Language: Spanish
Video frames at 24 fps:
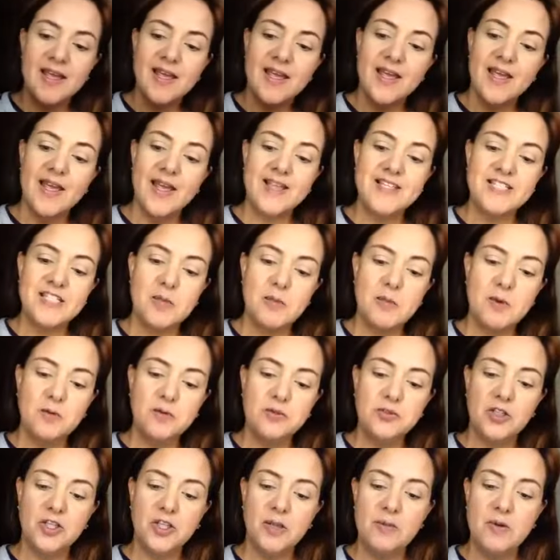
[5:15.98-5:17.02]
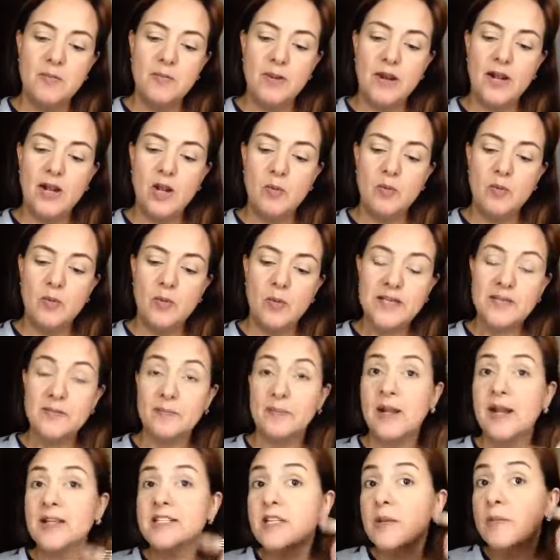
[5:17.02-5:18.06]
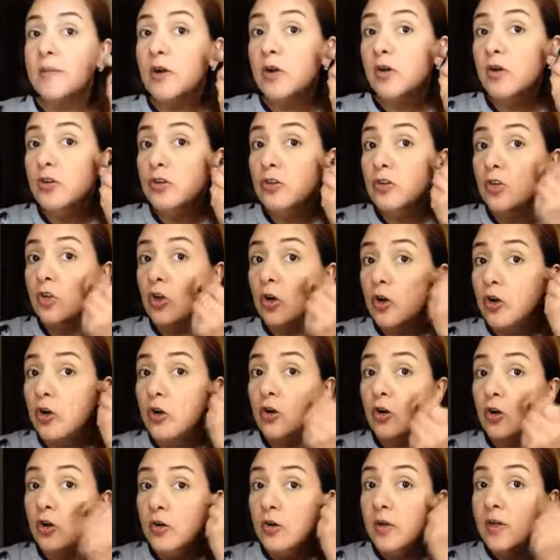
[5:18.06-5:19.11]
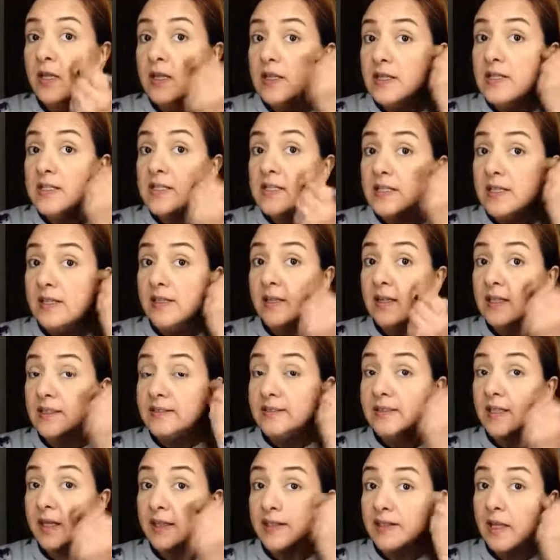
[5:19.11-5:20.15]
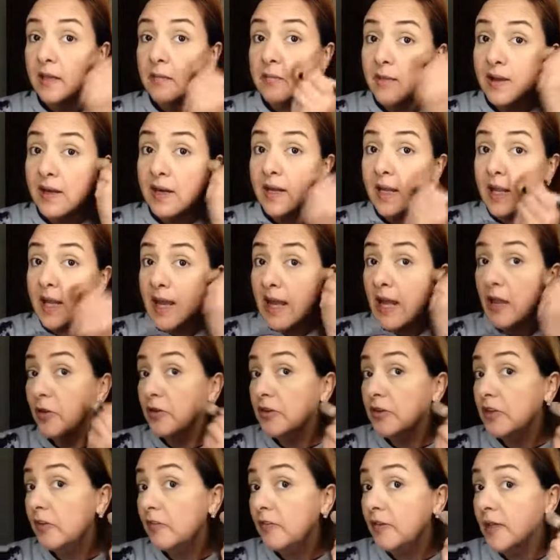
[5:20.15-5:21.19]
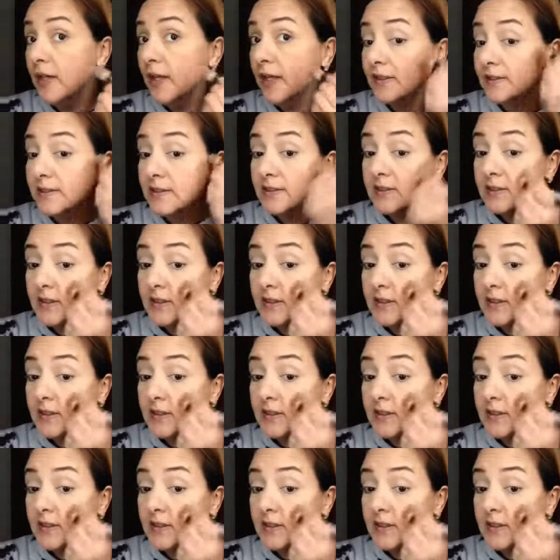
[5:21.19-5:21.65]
Este me gustó también para, para hacerme contorno sin estar tan marcado, ¿te fijas?